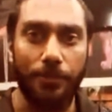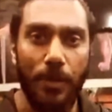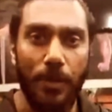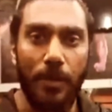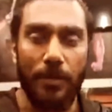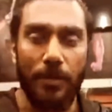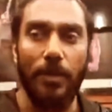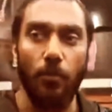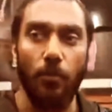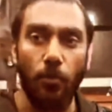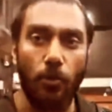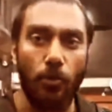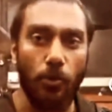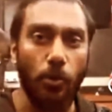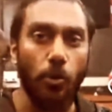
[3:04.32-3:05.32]
कि
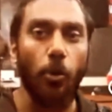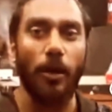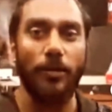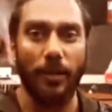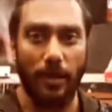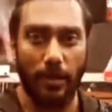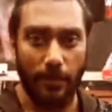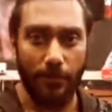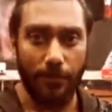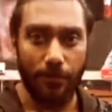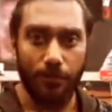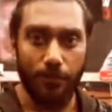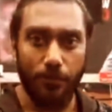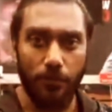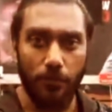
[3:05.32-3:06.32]
उनको रोका जा रहा है
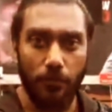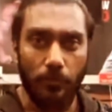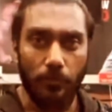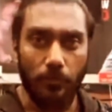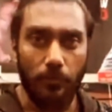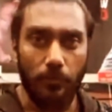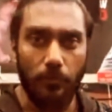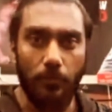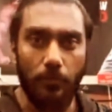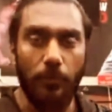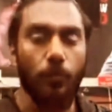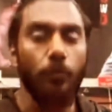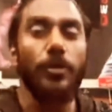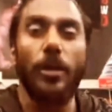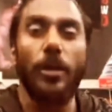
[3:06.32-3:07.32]

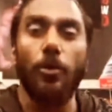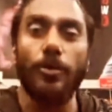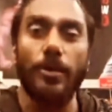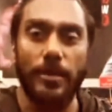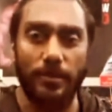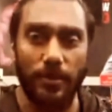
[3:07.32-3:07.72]
विदाउट रीजन